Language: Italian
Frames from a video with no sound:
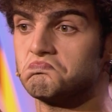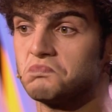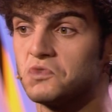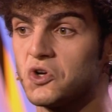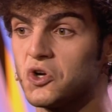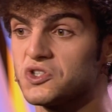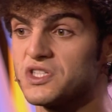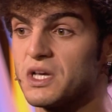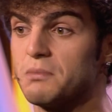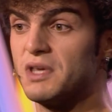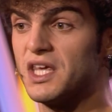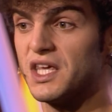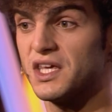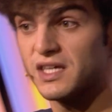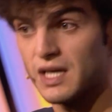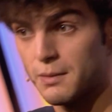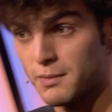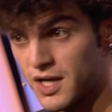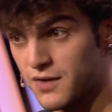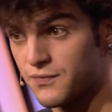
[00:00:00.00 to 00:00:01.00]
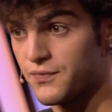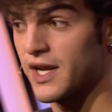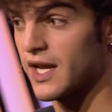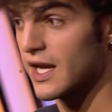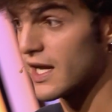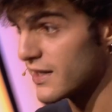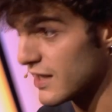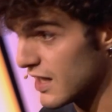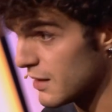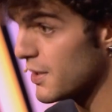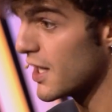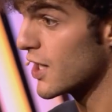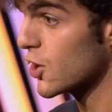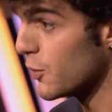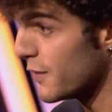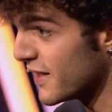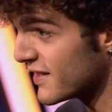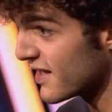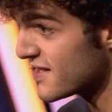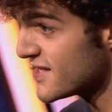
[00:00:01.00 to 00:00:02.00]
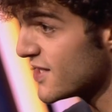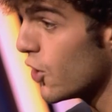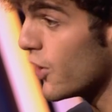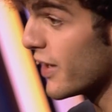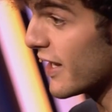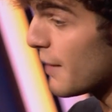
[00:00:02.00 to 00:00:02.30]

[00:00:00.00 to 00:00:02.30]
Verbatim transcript: cosa minchia me ne frega delle mie argomentazioni,